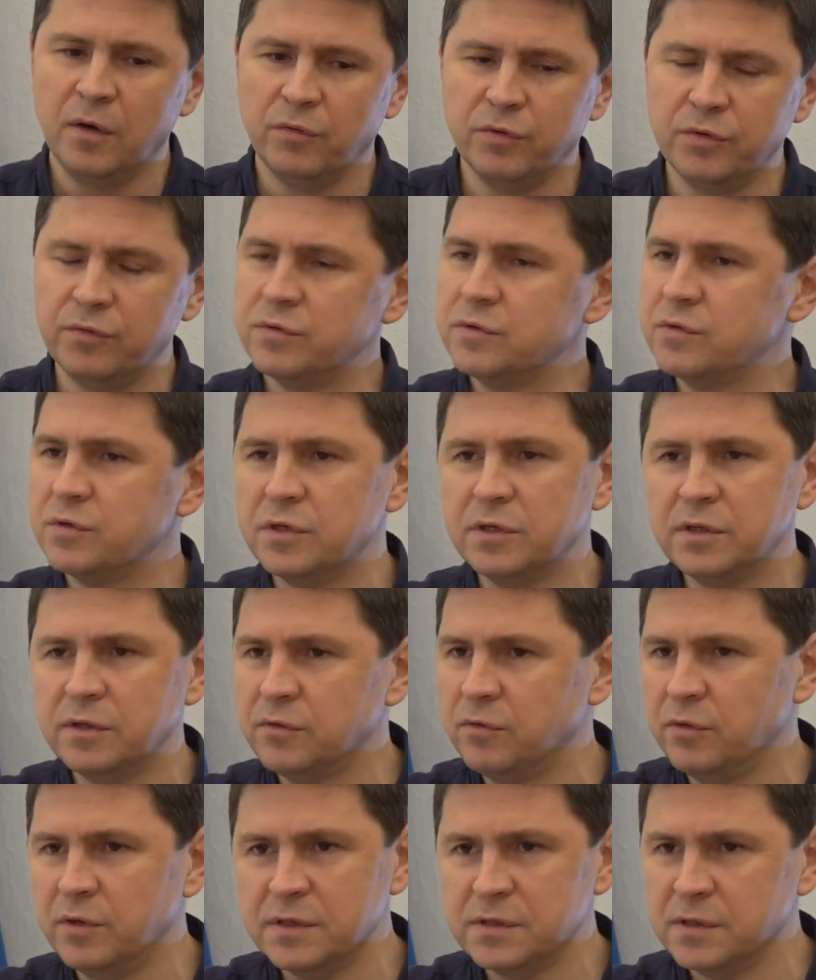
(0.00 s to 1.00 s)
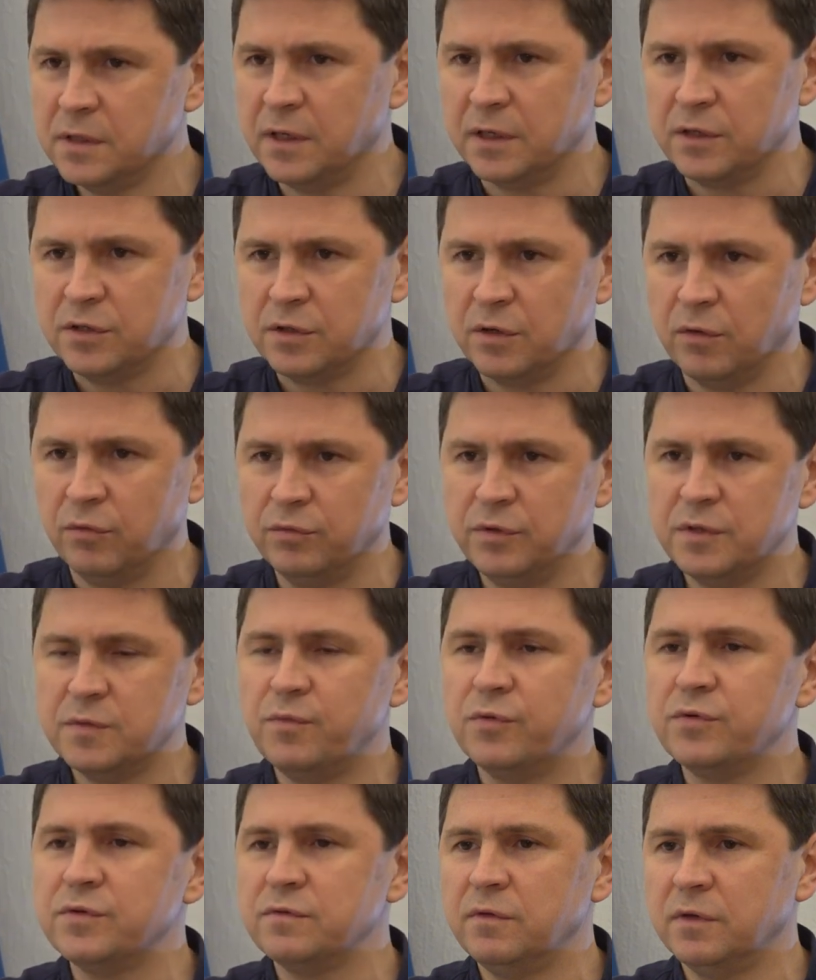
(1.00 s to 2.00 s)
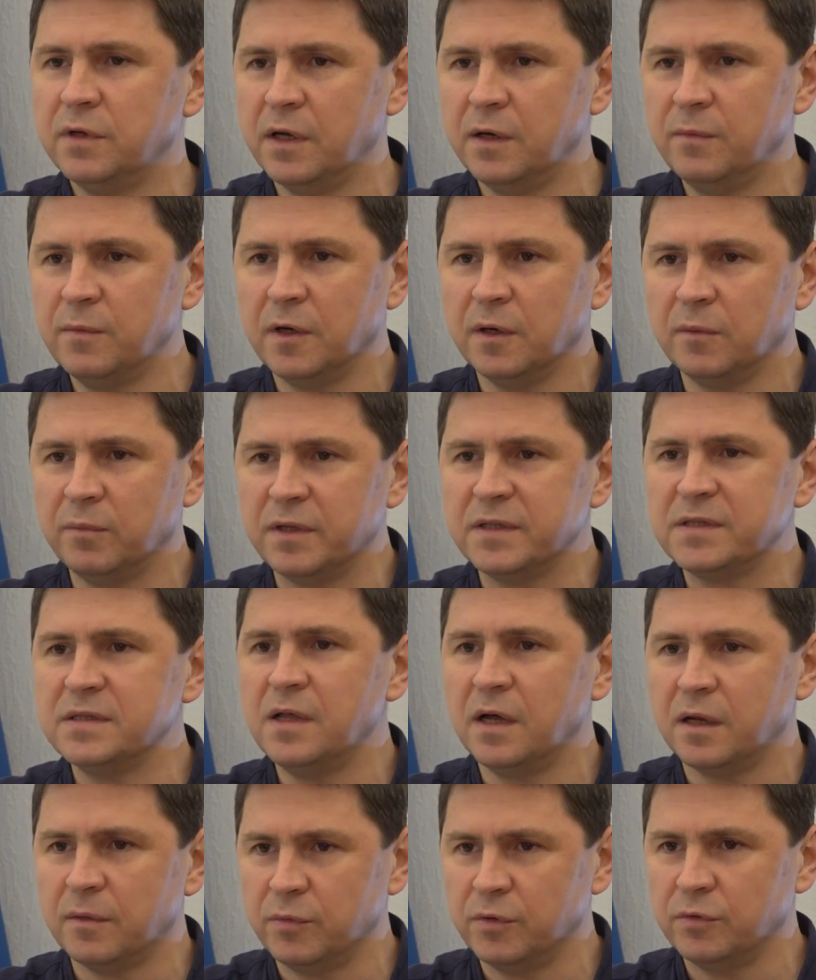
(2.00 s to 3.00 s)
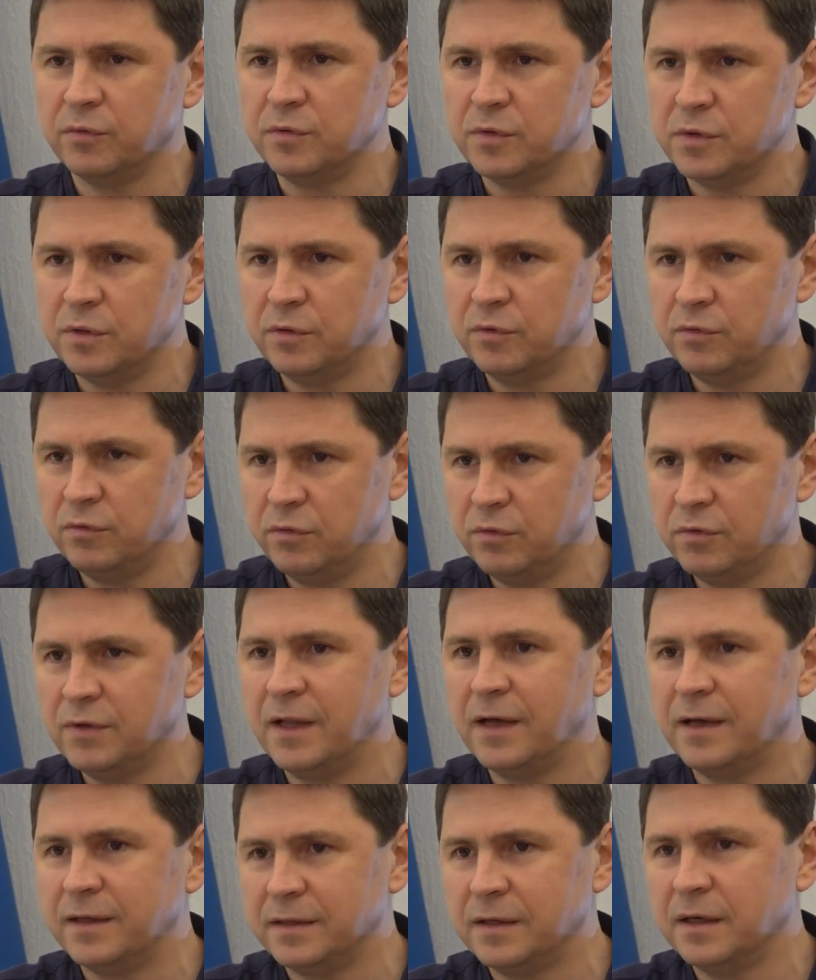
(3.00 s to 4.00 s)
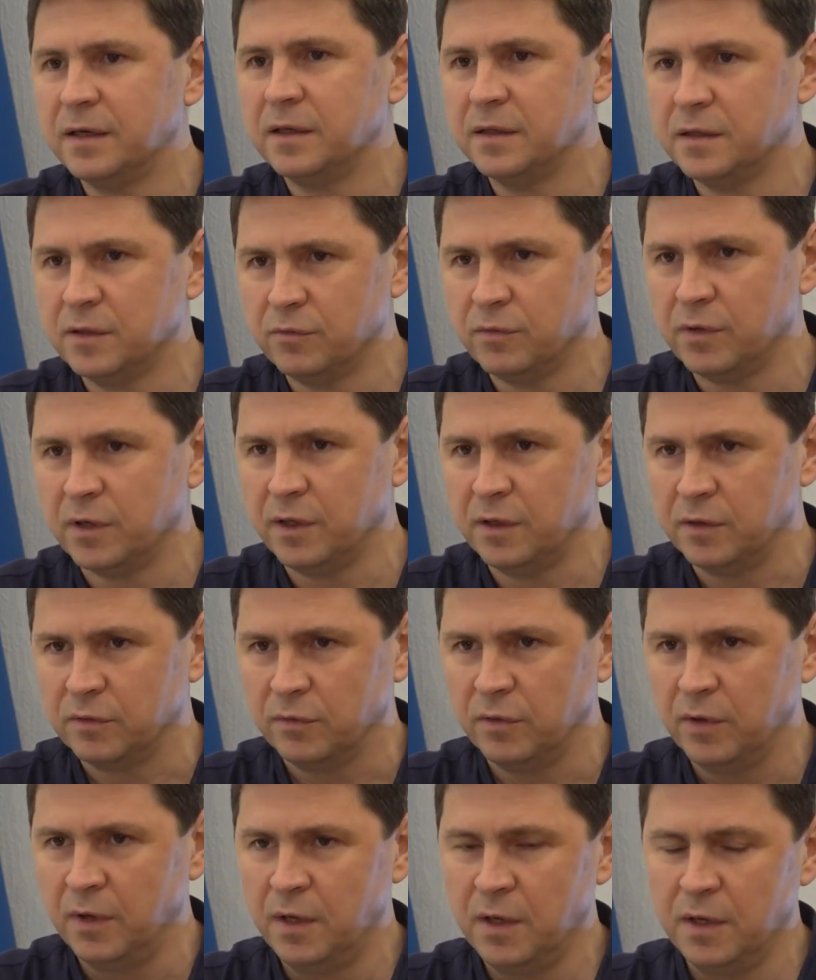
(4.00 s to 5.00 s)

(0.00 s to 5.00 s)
У него совершенно другие задачи. Он использовал Крым как плацдарменную территорию для атаки на Украину.